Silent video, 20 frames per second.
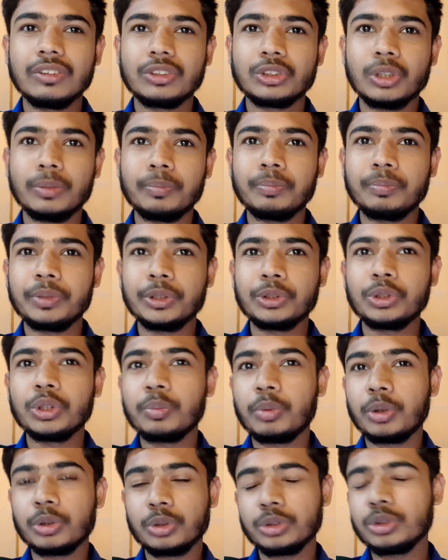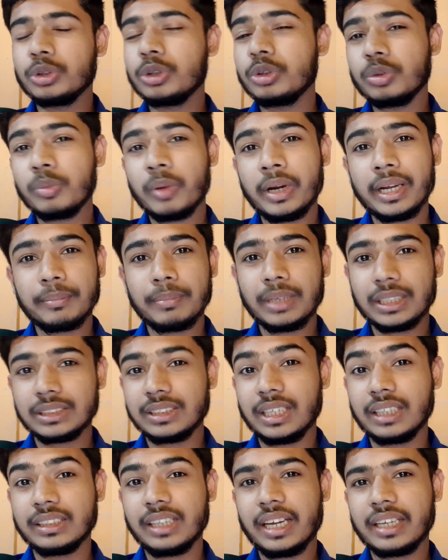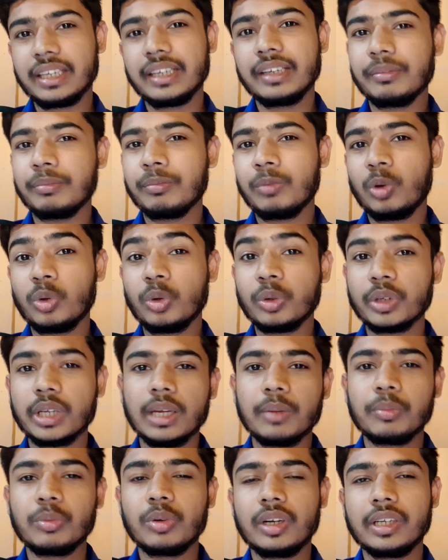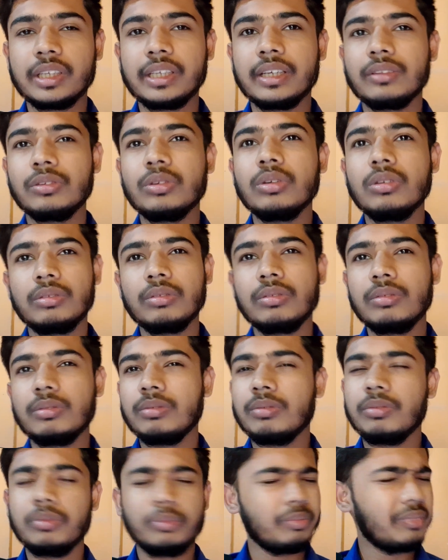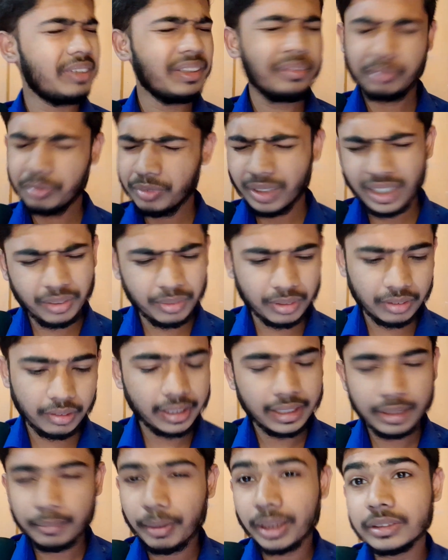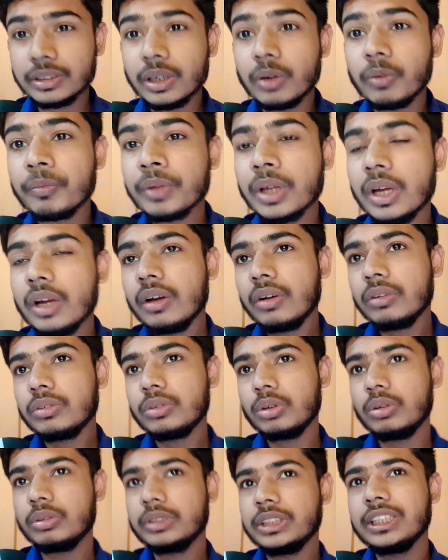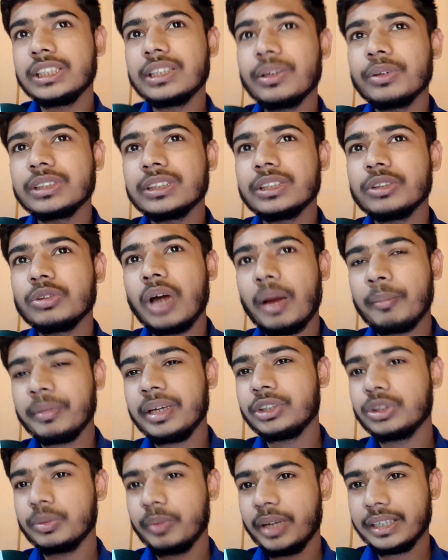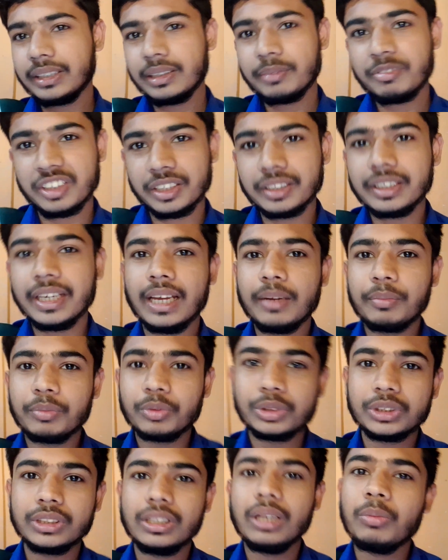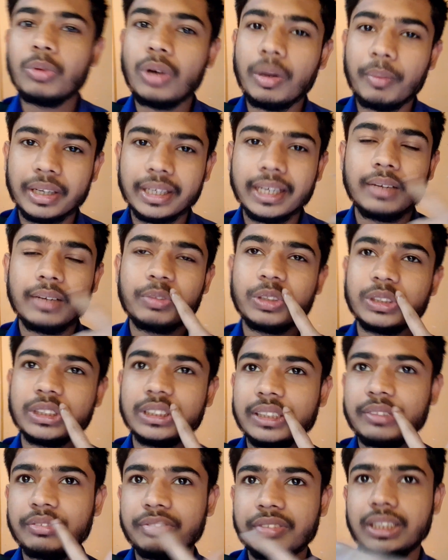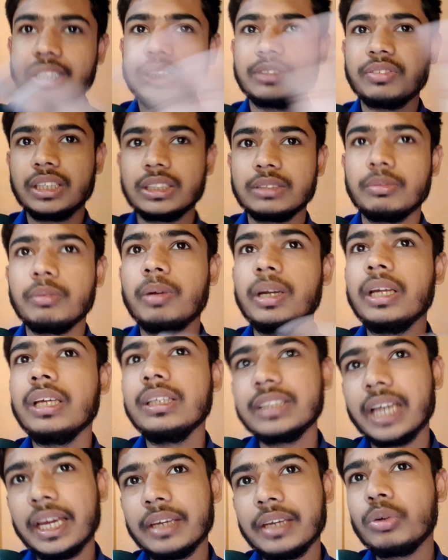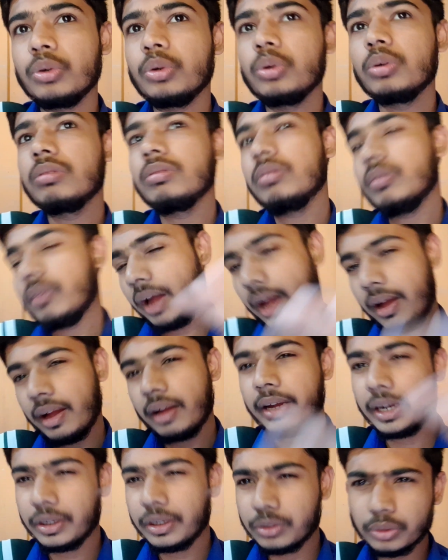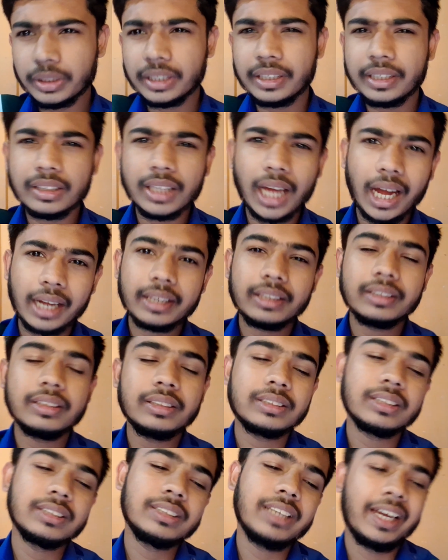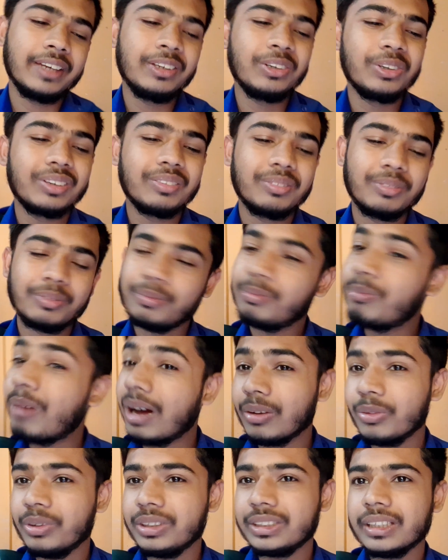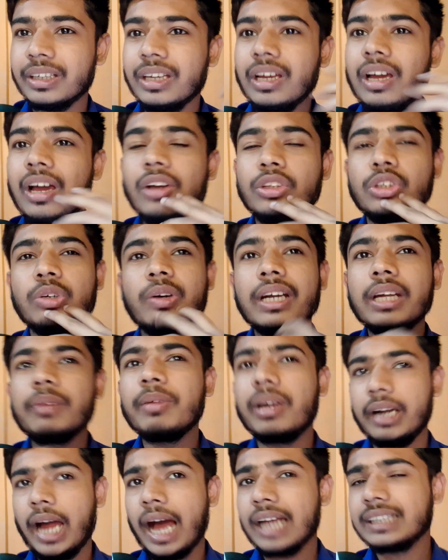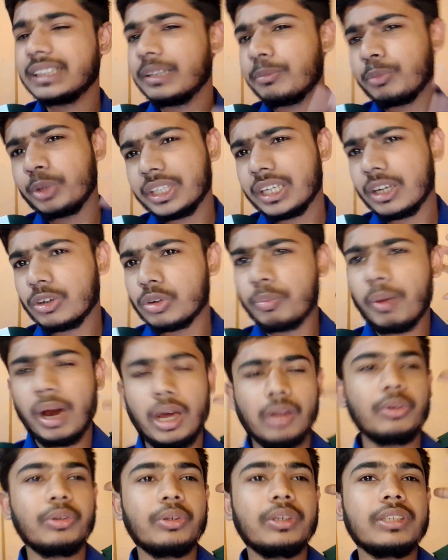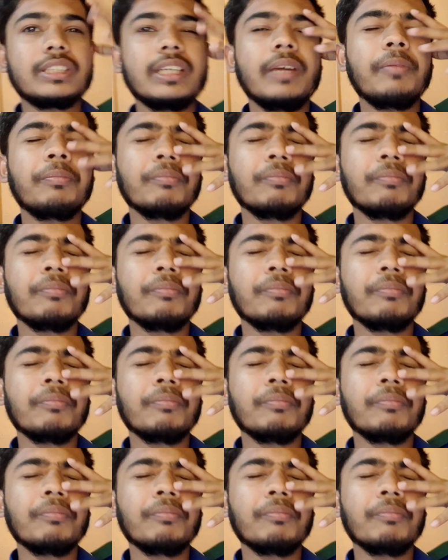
সব কিছুর পর তো যদি তোমার এ প্লাস না থাকে অন্যকে হেল্প করার গিয়ে তো বরাবর এটা বাদ দাও তো জিনিসটা হচ্ছে যে তো আমি এক সময় একটা ফ্রেন্ডকে হেল্প করছিলাম ও আমাকে হেল্প করছে ফেস ফার্স্ট পেপারে যাই করুক একটু ইঙ্গিত আঙ্গিত দিছে যাই হোক ভালো হয়েছে তো হোয়াট এভার আজকের পরীক্ষা খুব ভালো হয়েছে